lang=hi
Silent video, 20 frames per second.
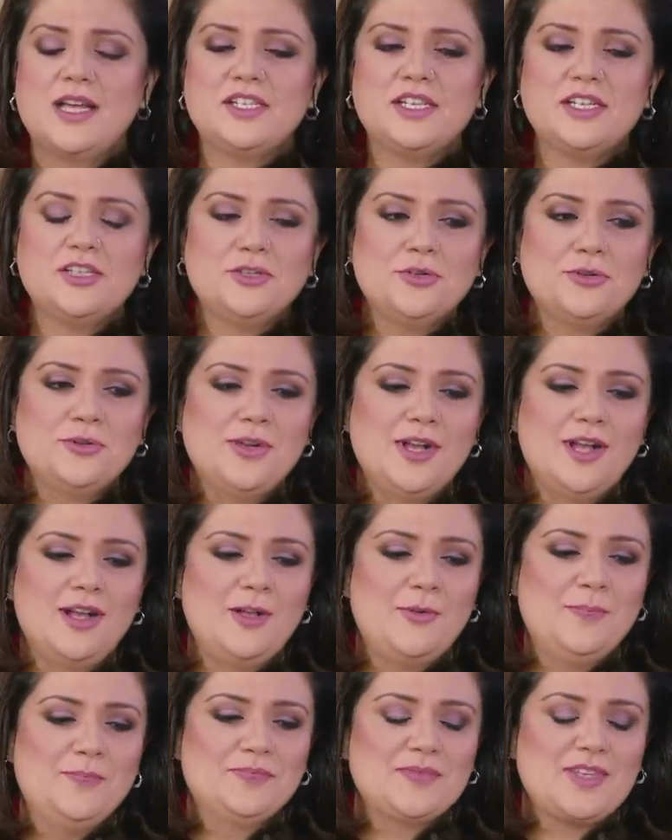अच्छा जो
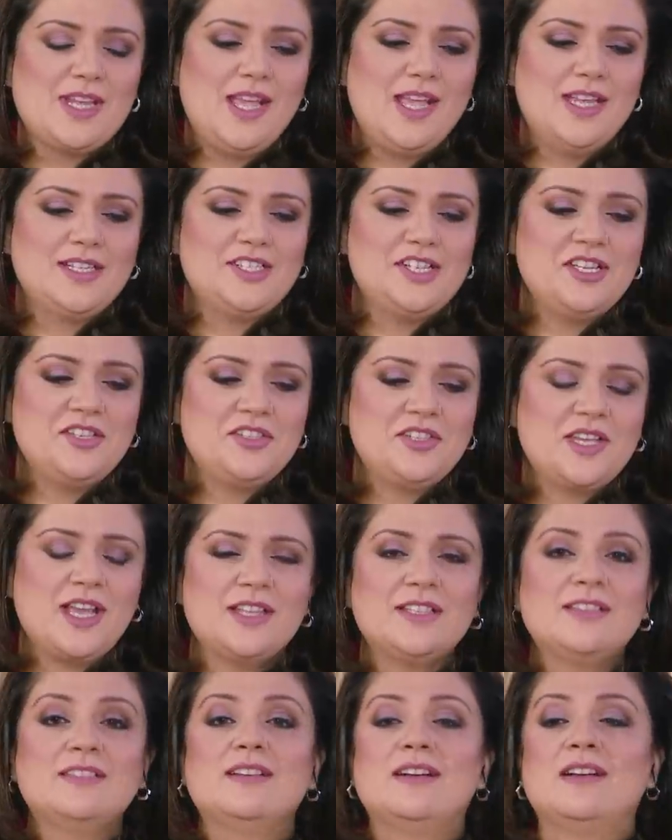एक चीज़
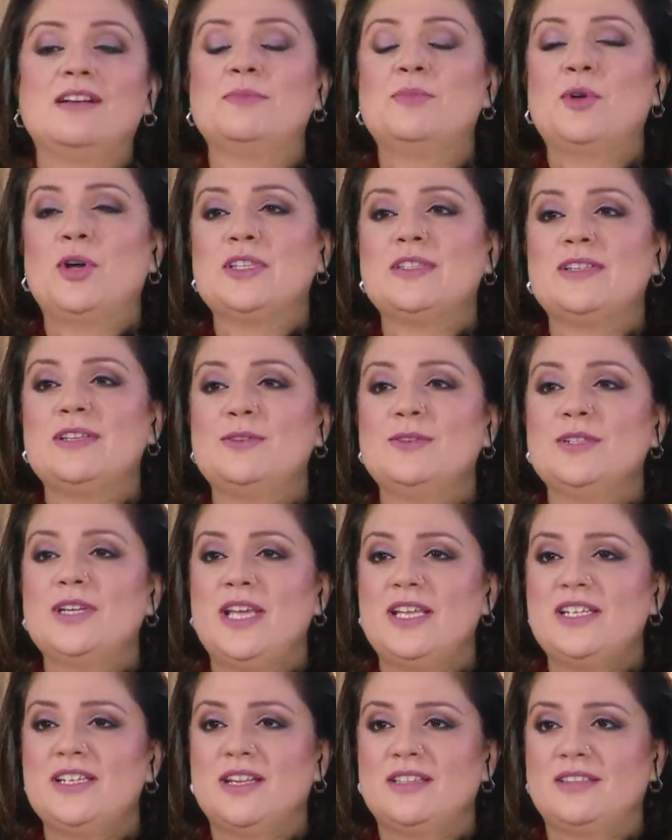शायद बहुत से लोग
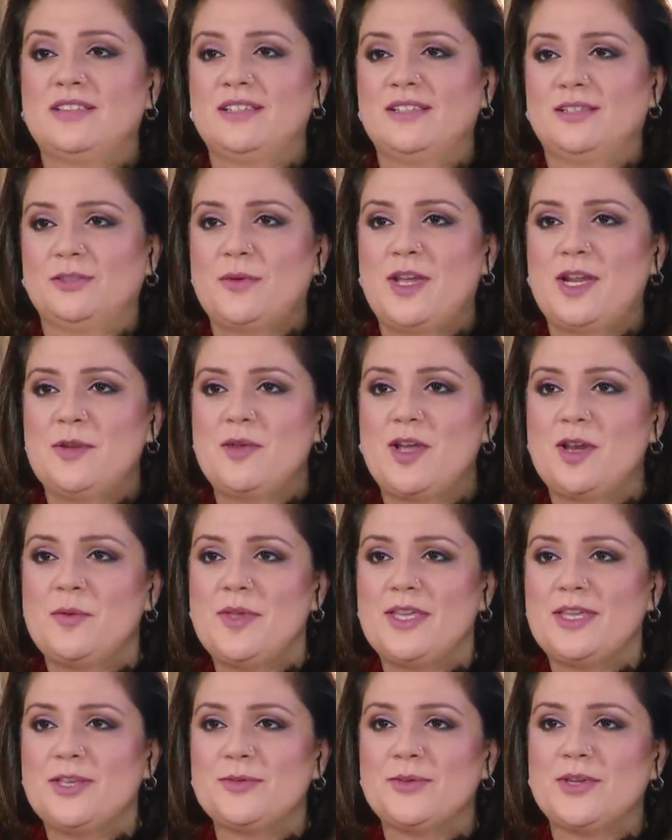नहीं जानते तुम्हारे बारे
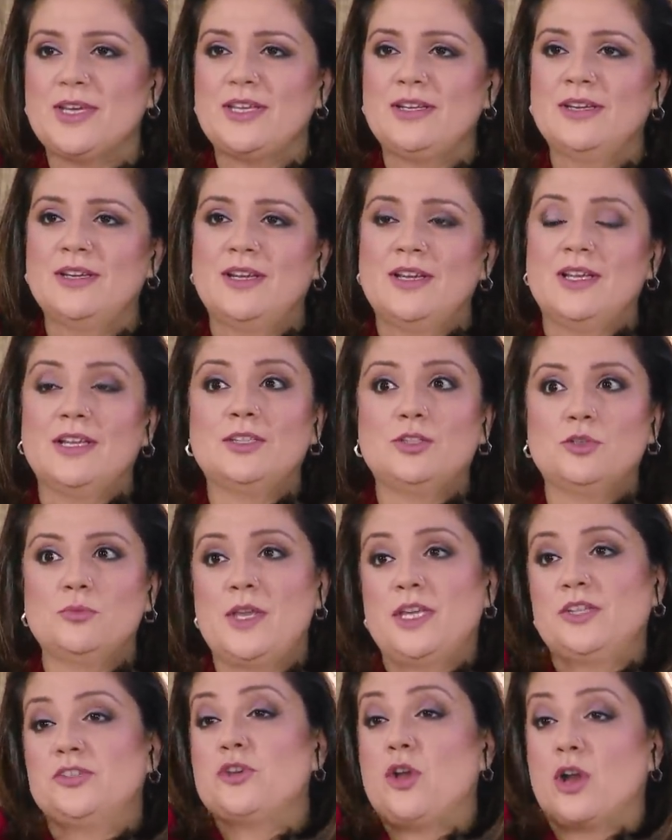में क्योंकि तुम
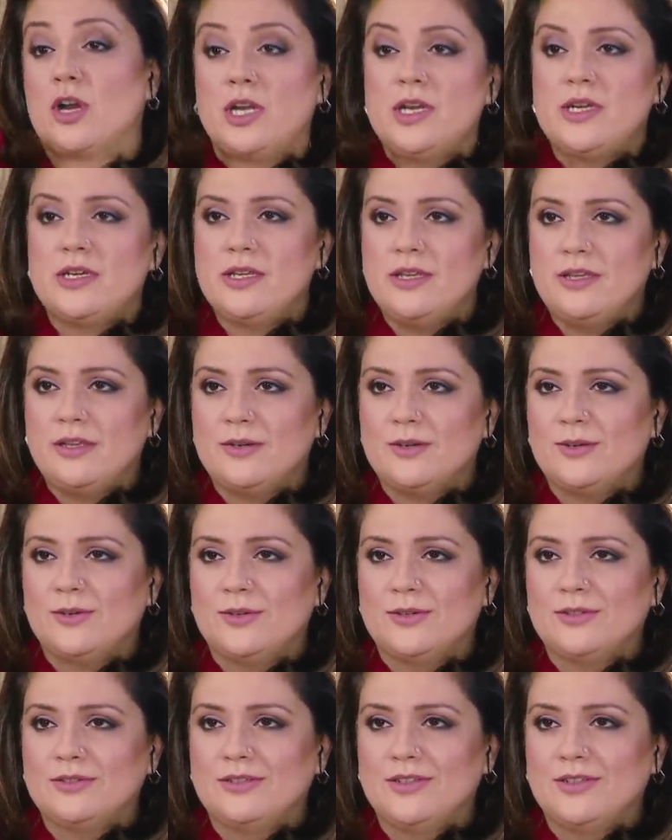एक चॉकलेट हीरो हो